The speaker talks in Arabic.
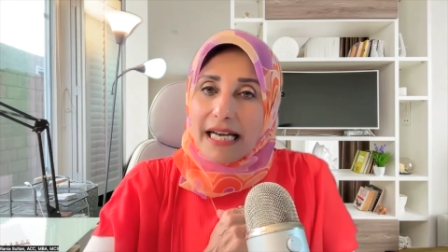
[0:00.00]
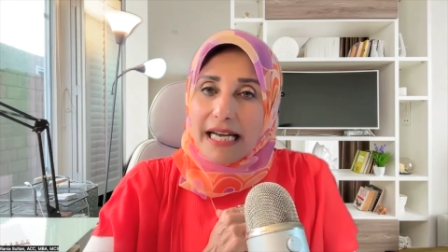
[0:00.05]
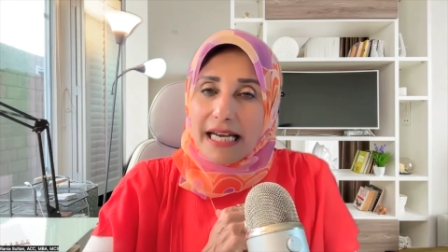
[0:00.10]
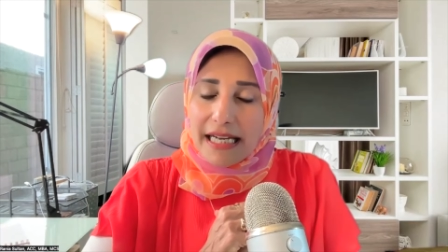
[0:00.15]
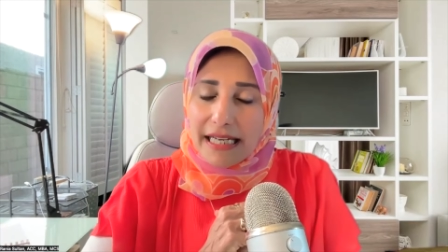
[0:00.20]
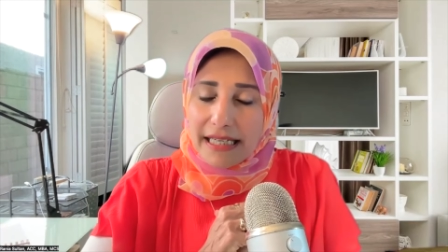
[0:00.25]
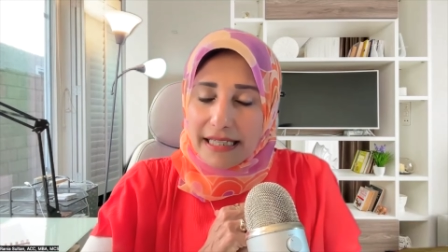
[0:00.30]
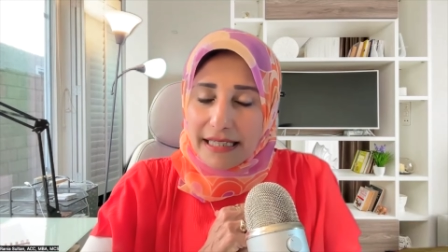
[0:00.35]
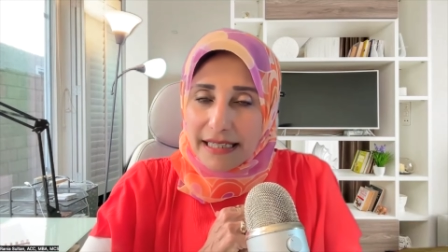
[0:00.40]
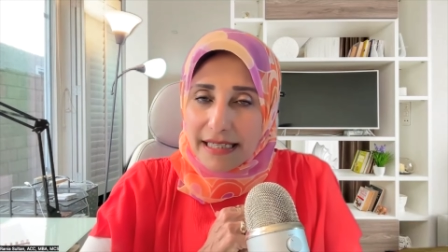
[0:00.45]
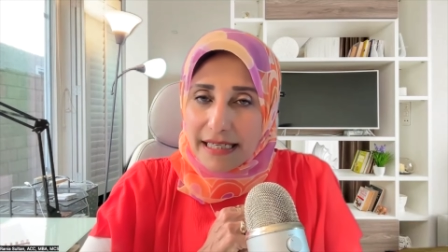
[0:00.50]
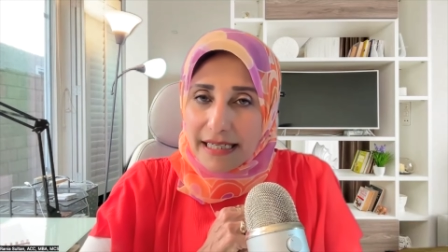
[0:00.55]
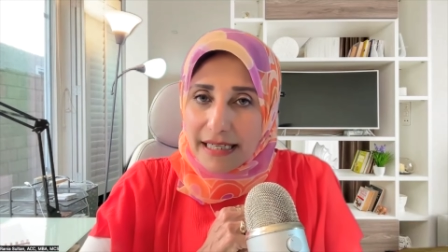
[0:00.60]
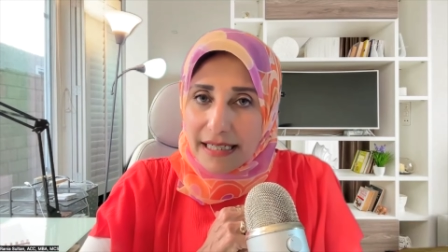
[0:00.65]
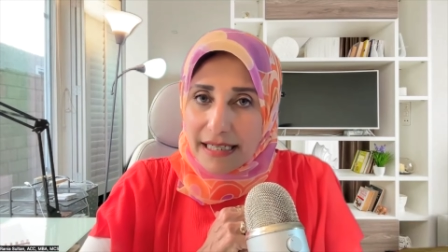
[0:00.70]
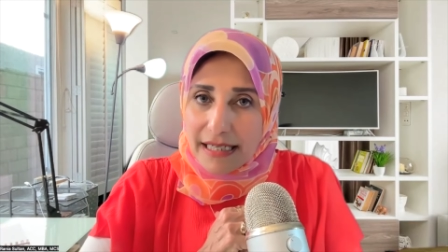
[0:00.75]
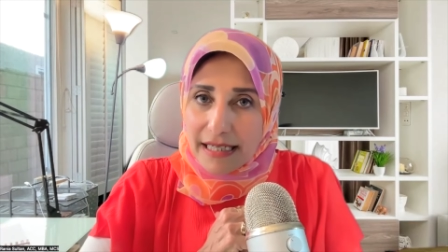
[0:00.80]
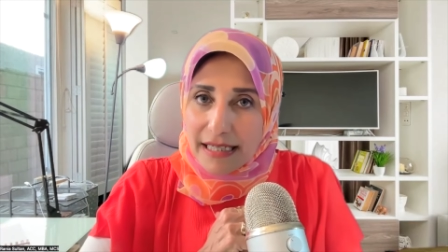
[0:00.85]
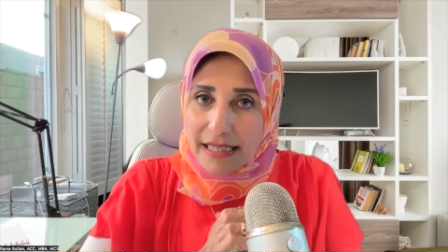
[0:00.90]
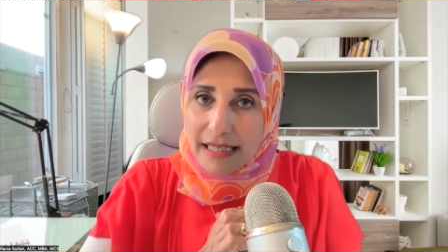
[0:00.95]
آه،
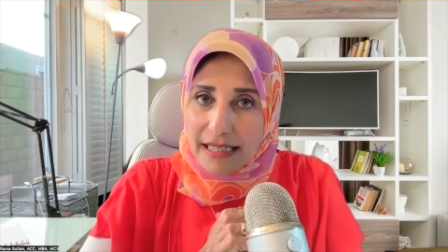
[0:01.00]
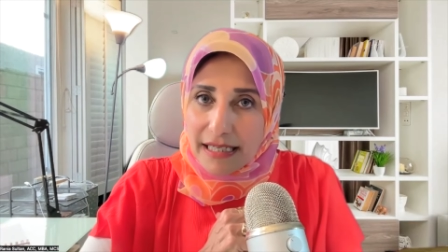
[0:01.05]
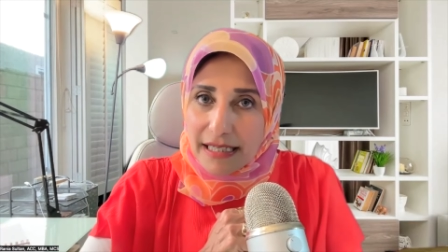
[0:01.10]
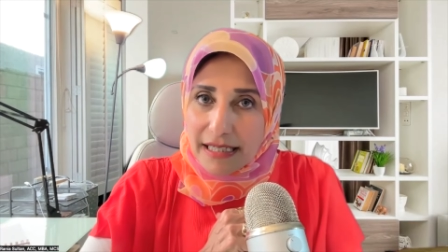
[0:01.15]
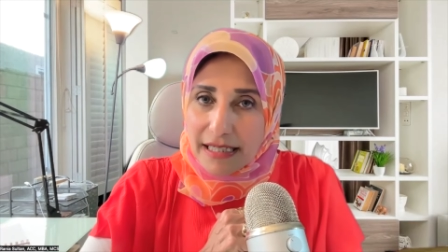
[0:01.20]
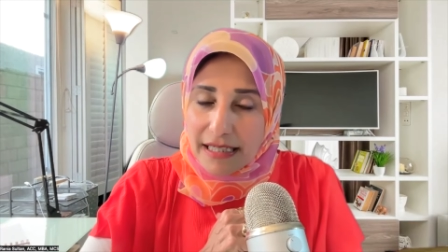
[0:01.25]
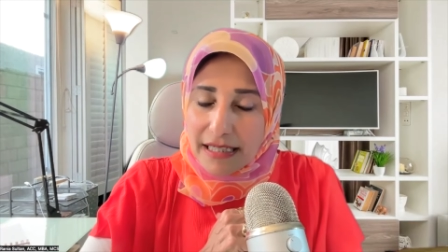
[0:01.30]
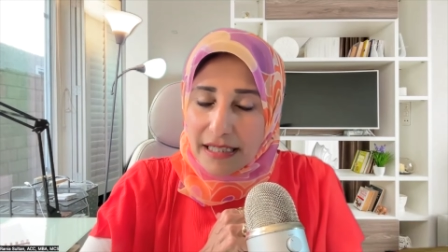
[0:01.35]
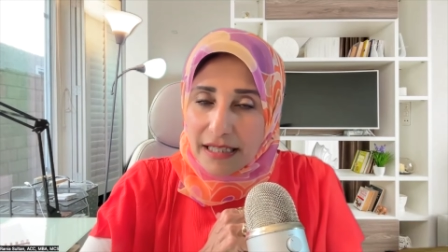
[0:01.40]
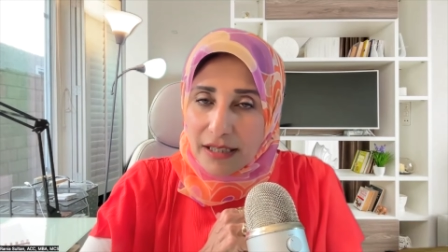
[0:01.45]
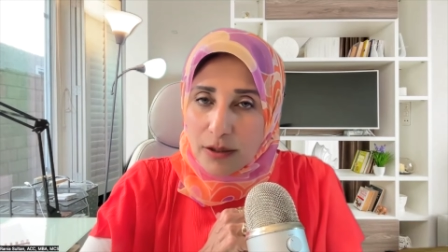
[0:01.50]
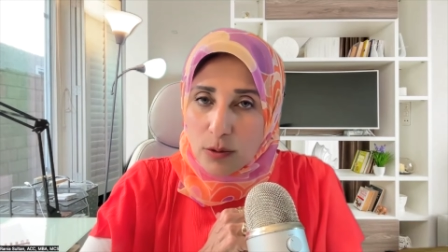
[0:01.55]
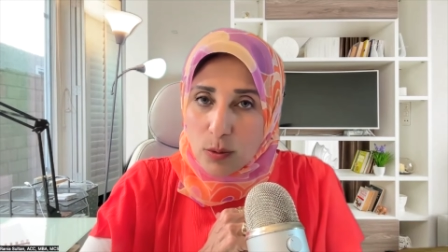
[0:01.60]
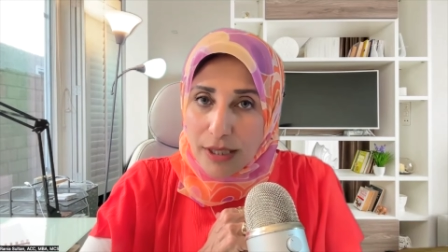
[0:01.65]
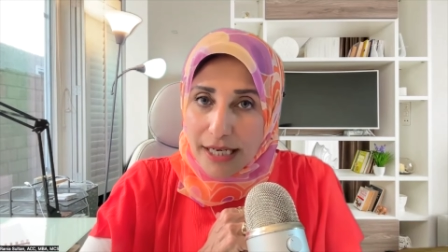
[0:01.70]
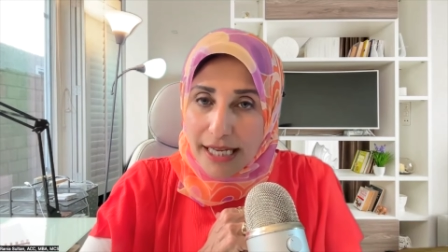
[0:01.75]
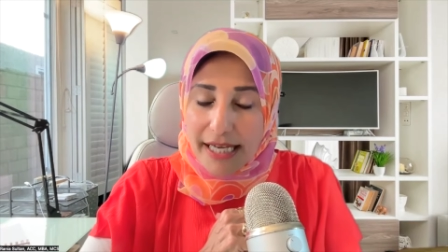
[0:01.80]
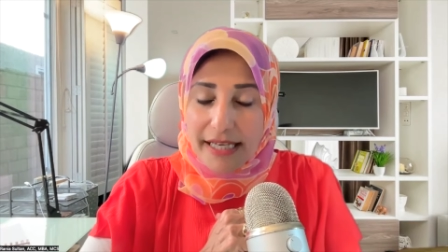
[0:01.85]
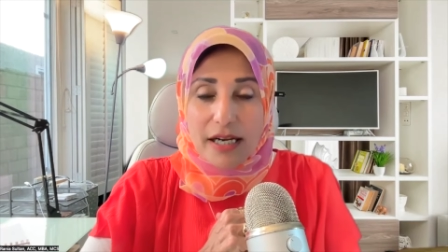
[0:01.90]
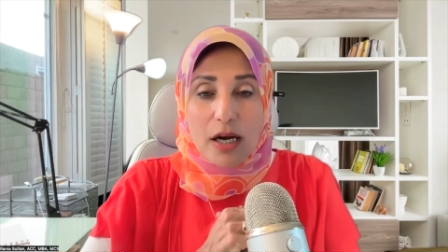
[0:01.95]
آه،
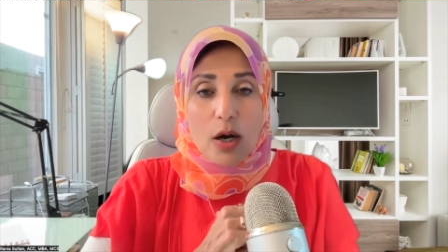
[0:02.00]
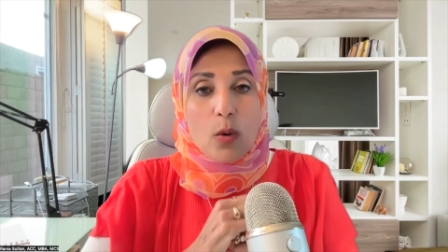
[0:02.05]
الولايه